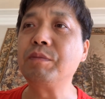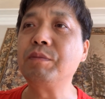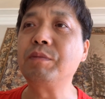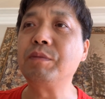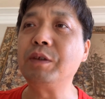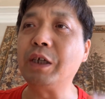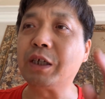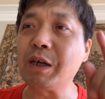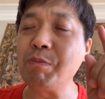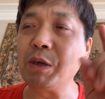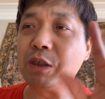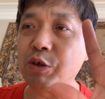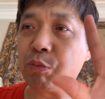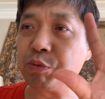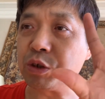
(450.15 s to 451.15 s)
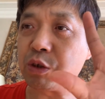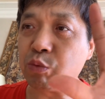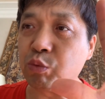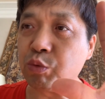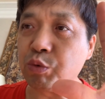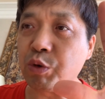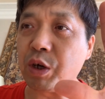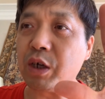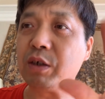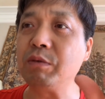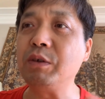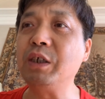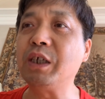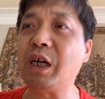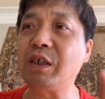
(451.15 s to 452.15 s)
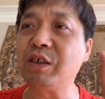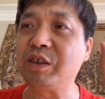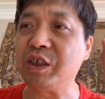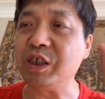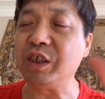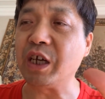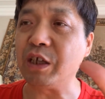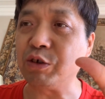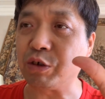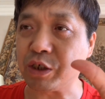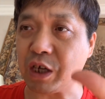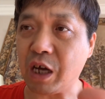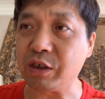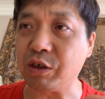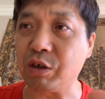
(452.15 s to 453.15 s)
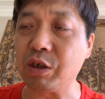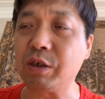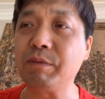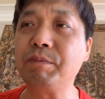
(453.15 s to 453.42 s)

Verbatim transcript: 那根本就不是五月，应该是提前就杀掉了。